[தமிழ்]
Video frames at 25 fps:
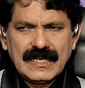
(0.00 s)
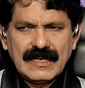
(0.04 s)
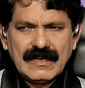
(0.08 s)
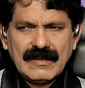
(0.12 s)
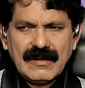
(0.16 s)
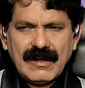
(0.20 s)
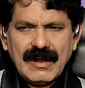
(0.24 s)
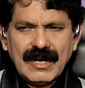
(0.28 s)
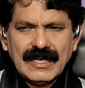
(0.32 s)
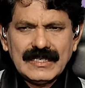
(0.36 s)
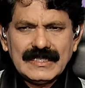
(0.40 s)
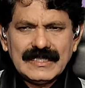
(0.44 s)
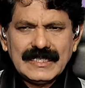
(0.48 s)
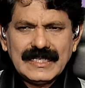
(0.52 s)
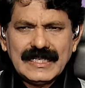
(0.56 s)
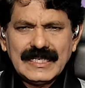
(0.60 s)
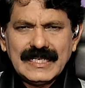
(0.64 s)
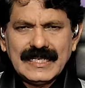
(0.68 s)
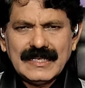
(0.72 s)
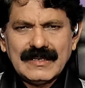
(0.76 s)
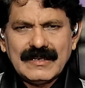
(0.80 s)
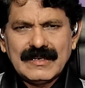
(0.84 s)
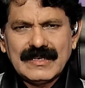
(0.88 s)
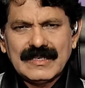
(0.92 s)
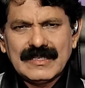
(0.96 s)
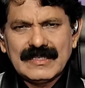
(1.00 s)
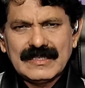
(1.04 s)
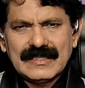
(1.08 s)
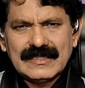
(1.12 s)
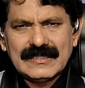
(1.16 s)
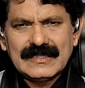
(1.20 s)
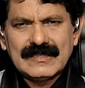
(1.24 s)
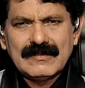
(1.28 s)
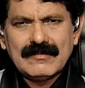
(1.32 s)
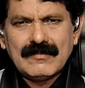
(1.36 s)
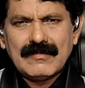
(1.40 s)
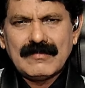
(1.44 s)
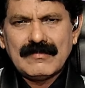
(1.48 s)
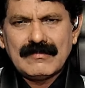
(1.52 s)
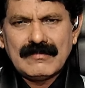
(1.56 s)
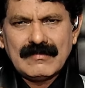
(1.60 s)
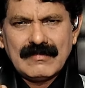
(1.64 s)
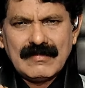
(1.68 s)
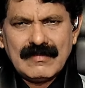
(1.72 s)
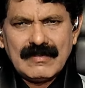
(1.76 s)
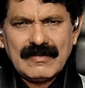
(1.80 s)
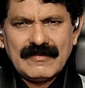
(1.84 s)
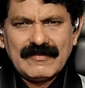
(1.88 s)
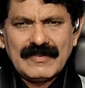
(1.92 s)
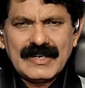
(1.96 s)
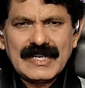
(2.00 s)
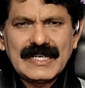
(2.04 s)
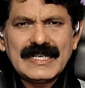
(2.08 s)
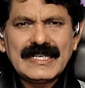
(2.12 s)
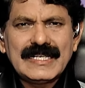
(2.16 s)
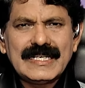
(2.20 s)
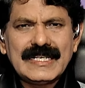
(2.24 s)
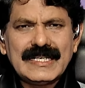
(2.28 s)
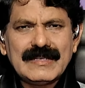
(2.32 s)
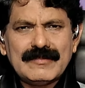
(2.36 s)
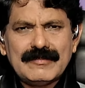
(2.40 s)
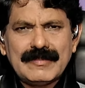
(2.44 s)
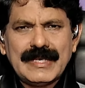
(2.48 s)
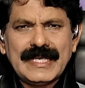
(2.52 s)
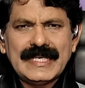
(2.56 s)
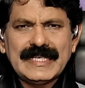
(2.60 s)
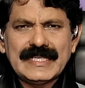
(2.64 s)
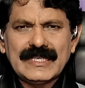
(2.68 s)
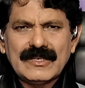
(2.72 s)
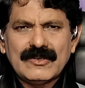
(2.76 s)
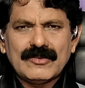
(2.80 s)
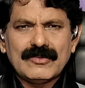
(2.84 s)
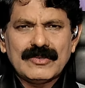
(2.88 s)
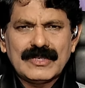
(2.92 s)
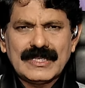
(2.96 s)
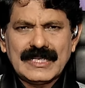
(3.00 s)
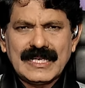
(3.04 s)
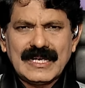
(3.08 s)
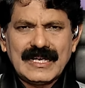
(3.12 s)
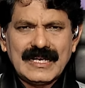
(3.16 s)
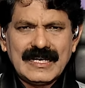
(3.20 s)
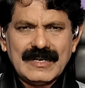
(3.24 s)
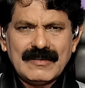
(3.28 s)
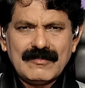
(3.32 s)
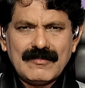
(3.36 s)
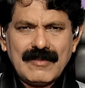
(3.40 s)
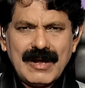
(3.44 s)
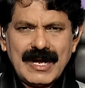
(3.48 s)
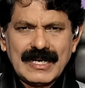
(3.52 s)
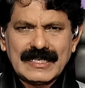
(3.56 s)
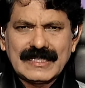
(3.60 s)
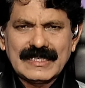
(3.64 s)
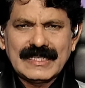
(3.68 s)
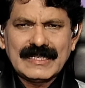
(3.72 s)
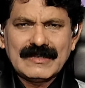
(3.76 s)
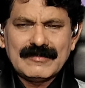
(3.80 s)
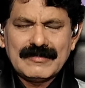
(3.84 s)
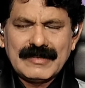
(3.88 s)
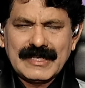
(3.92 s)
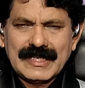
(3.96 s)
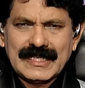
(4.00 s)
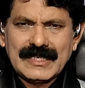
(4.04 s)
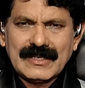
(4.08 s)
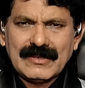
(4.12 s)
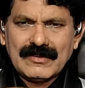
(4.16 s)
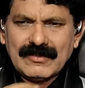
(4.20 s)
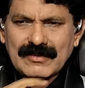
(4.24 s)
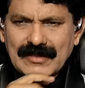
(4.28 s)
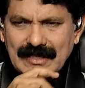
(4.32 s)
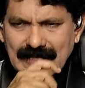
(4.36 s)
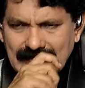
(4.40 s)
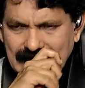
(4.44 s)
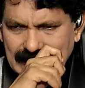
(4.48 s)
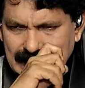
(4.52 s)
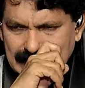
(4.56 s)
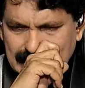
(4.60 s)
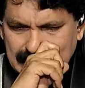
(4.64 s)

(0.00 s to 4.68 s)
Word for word: காடுகளில் இந்த விலங்குகளை மேய்க்கக்கூடிய மாடுகளை மேய்க்கக்கூடிய